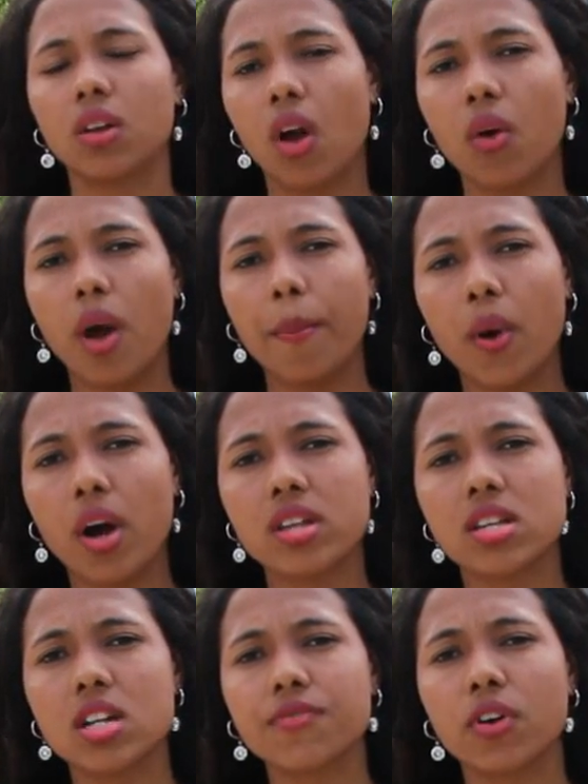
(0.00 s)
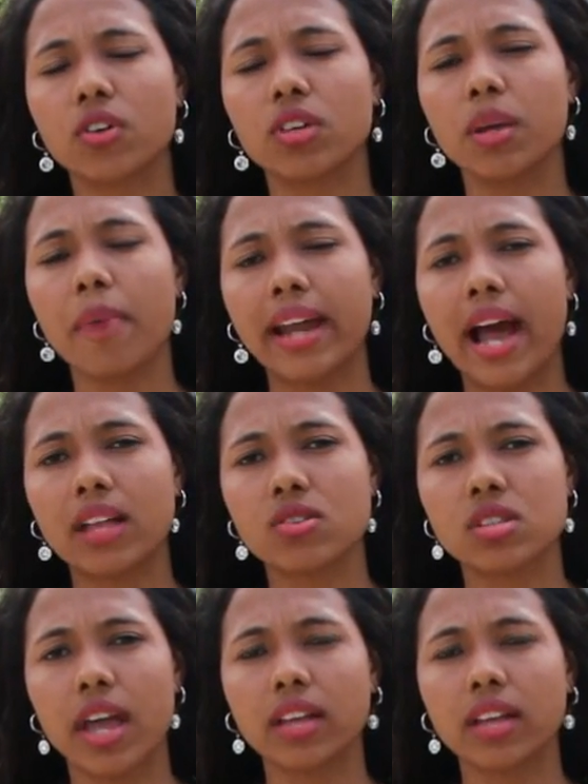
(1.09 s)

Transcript: Logo após, eles foram liberados e